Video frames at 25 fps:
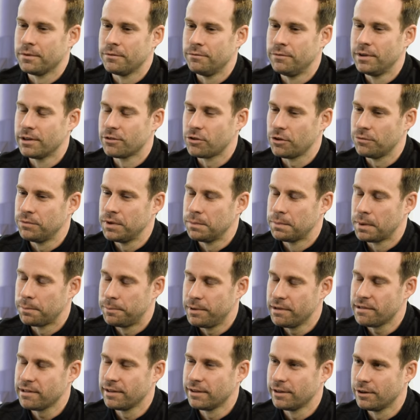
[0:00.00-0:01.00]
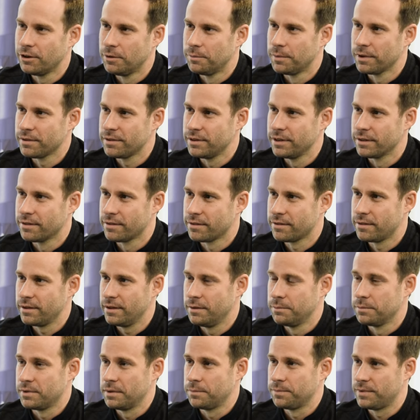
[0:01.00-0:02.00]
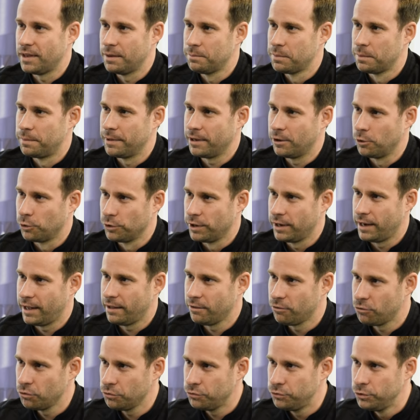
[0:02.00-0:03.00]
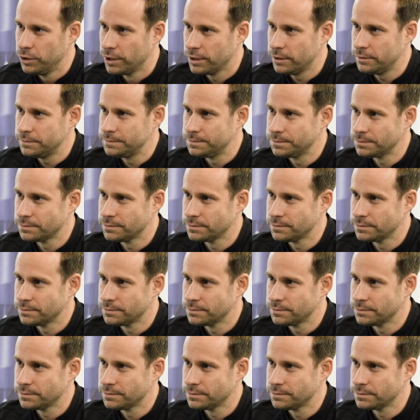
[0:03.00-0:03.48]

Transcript: Wir, wir bei Bislinger haben es jetzt im September begonnen einzuführen,